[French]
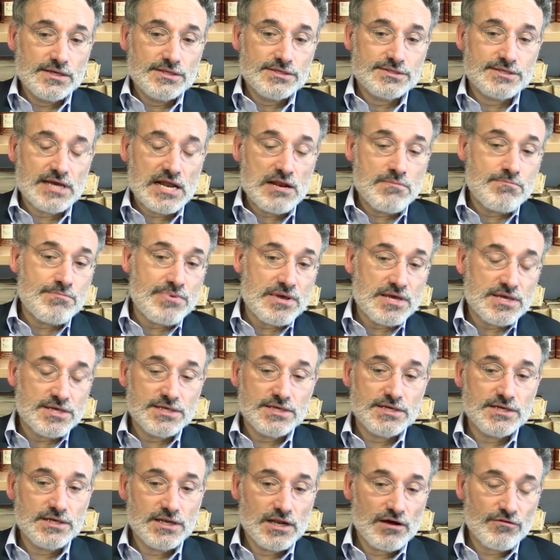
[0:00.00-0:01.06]
tel
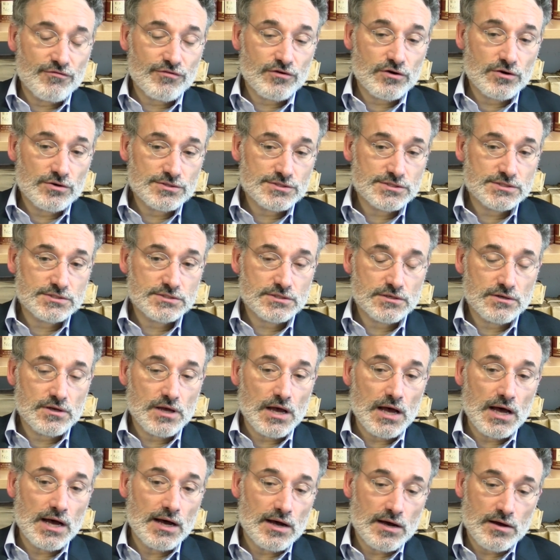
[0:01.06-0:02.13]
pays, la France,
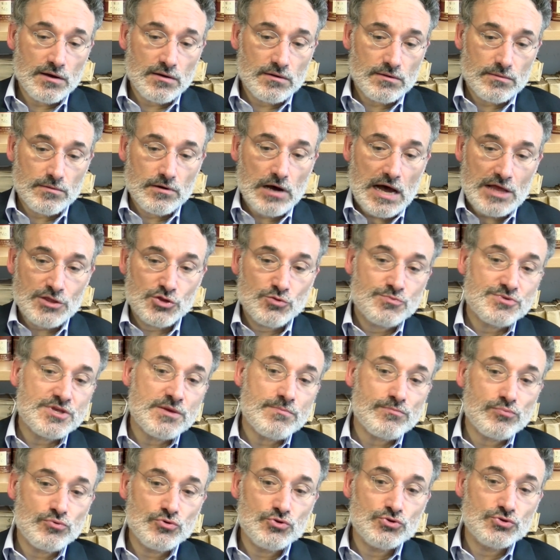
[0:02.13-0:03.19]
a adopté
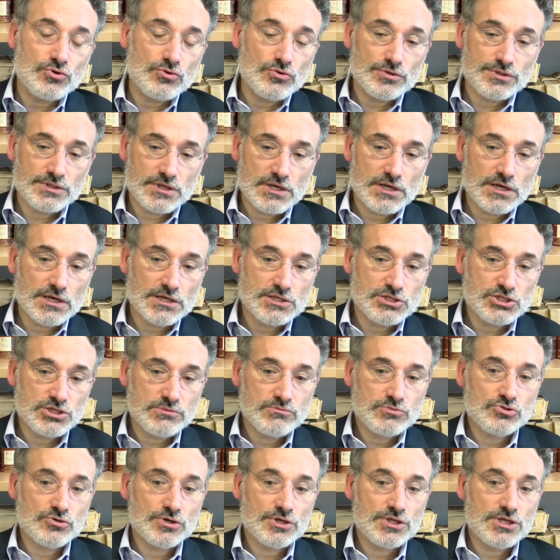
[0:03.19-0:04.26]
plutôt tel
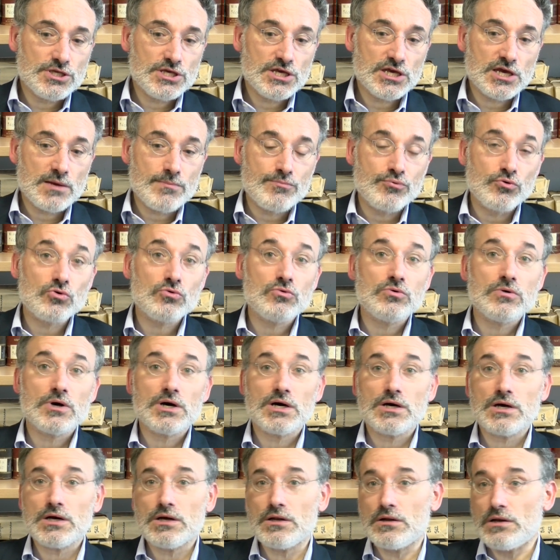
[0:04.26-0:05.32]
régime juridique, et
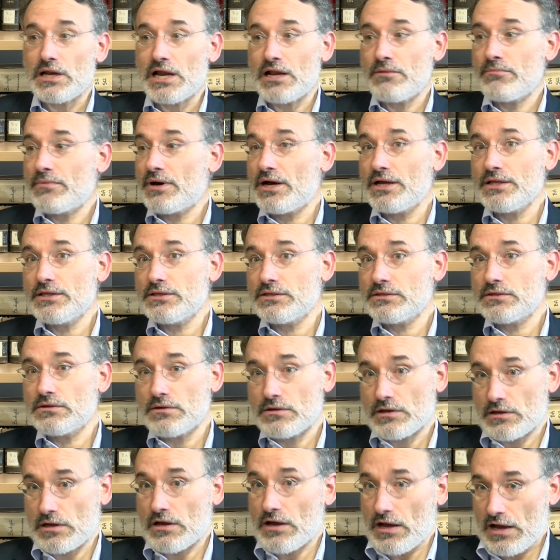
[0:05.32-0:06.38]
pourquoi l'Allemagne
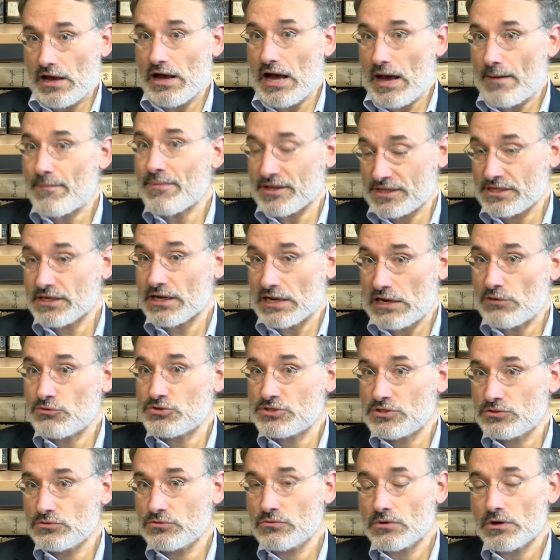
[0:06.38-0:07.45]
à partir là
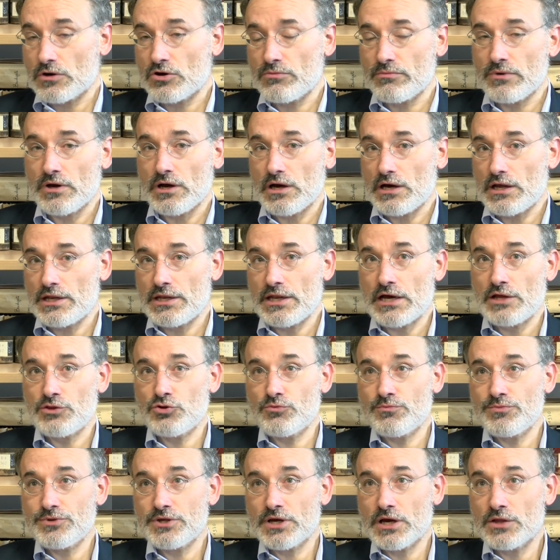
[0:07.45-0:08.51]
aussi du droit romain, en a
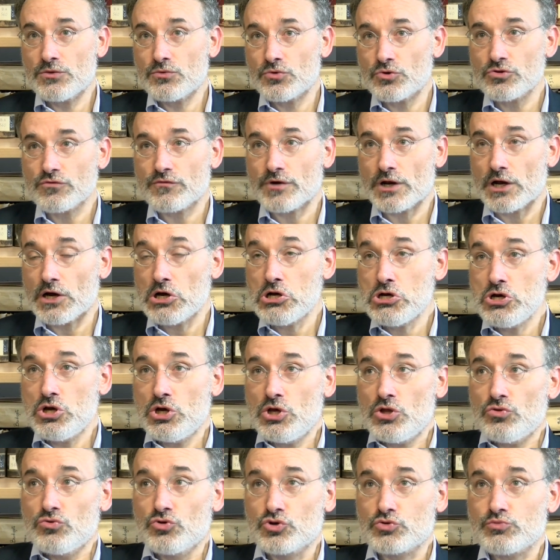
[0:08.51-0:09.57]
adopté un autre. Voilà.
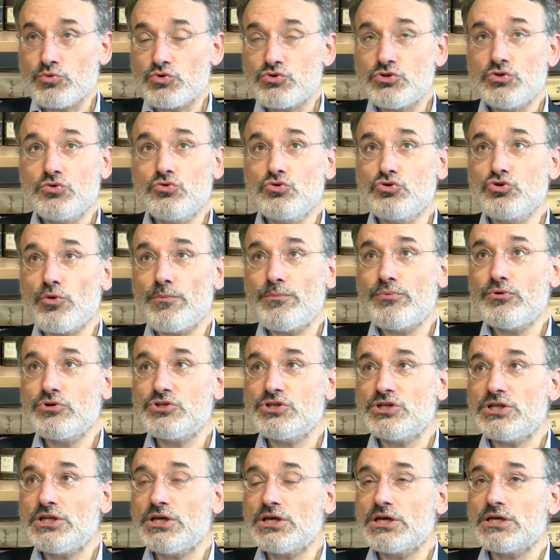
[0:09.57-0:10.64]
Donc je me suis toujours
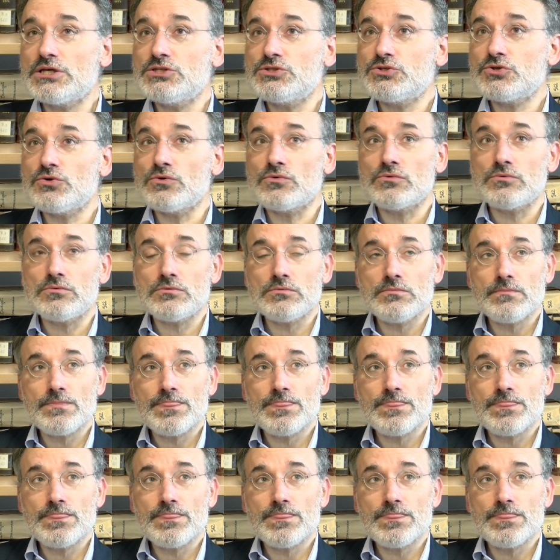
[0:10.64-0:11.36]
posé des questions.